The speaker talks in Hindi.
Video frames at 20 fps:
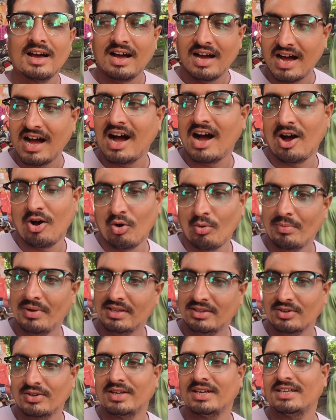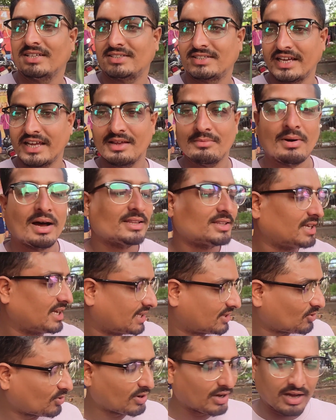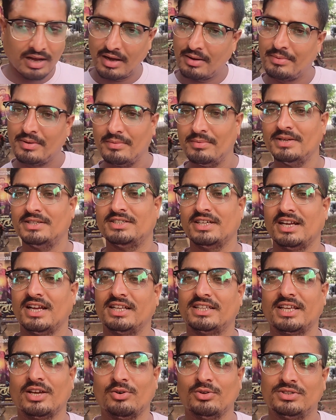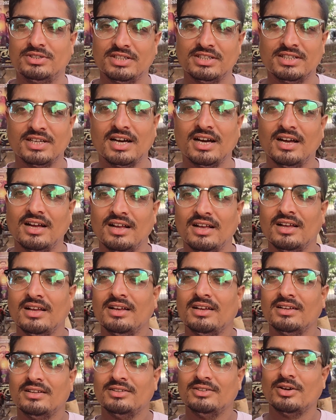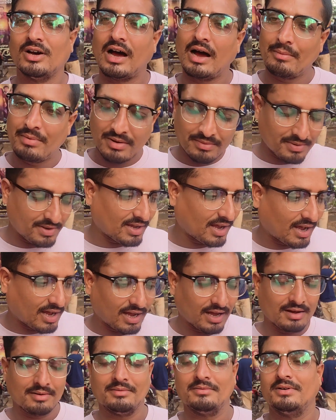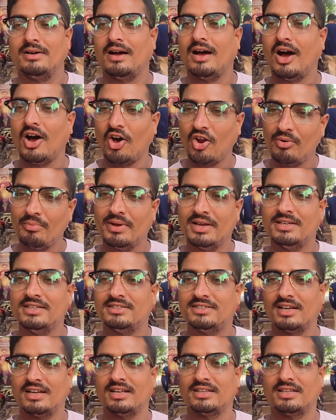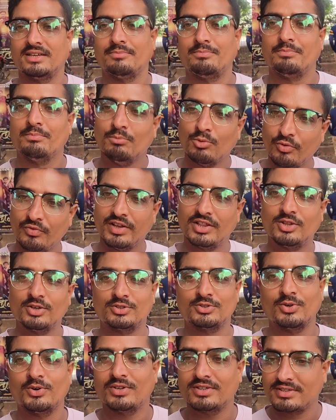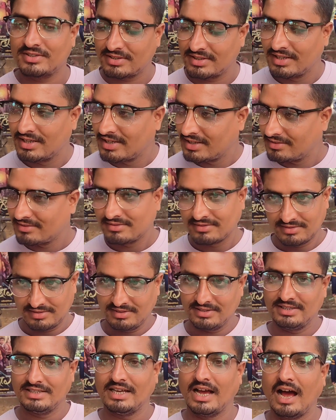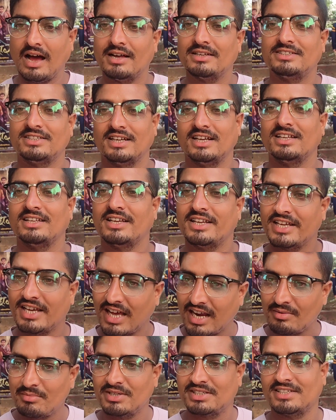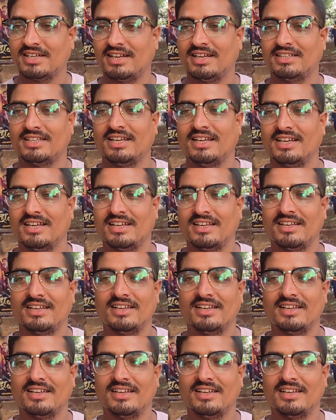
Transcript: हाँ ओमे तो ये सही बात है तो अभी भी अच्छा चलत है वो चीज है जो अभी भी हॉल में ही चलत है मूवी तो छोड़ यहाँ रियल में चलत है